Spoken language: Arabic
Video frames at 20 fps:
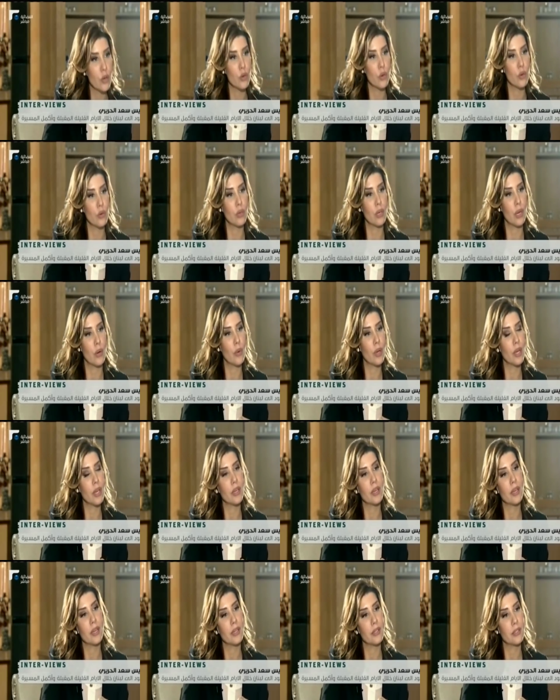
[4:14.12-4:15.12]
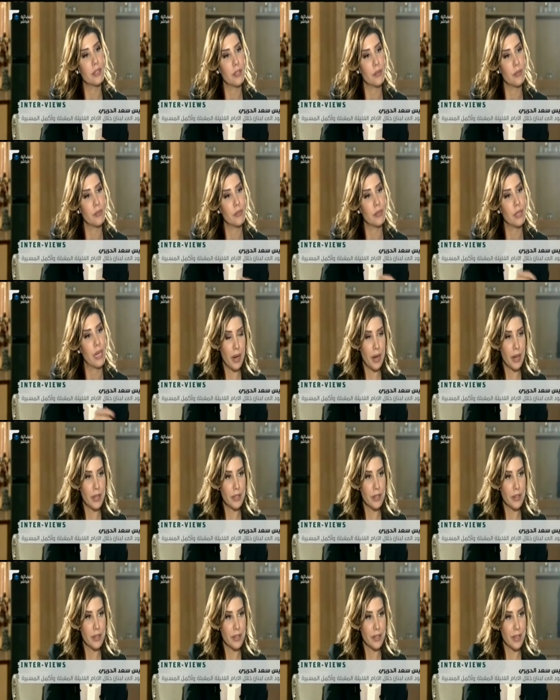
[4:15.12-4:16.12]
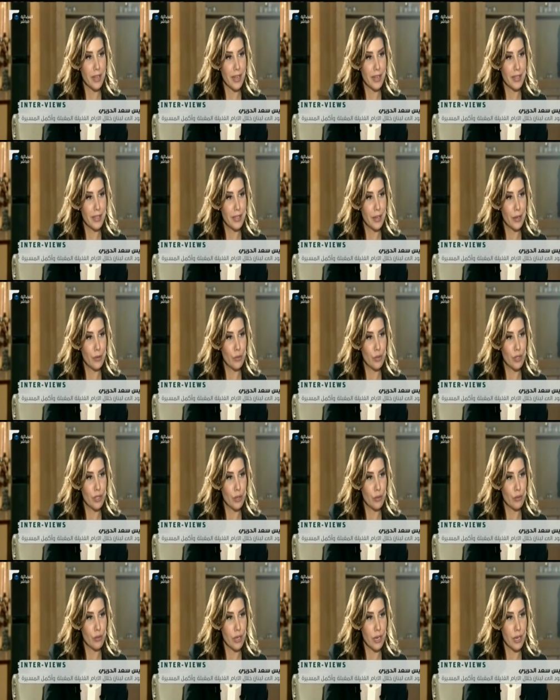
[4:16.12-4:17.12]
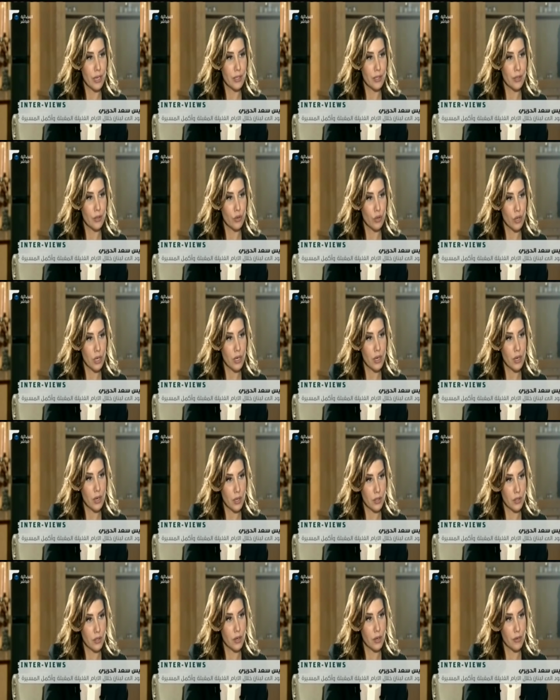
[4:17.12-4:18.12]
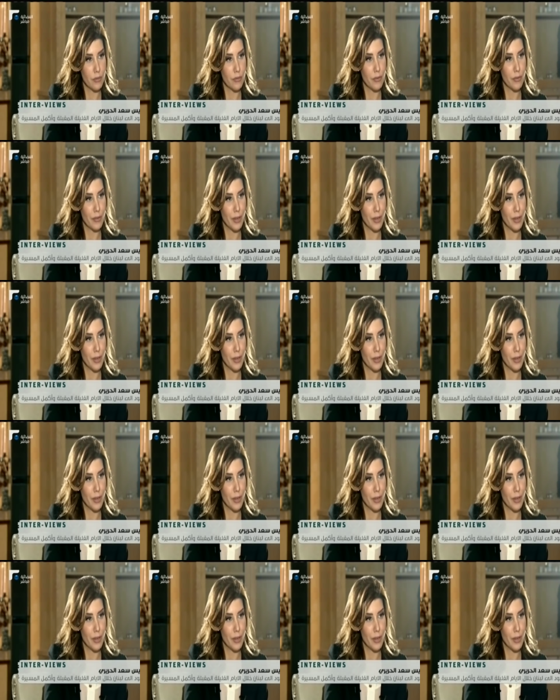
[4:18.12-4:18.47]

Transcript: في فريق موجود طويل عريض يعني شو ما حاطط على الورقه الكل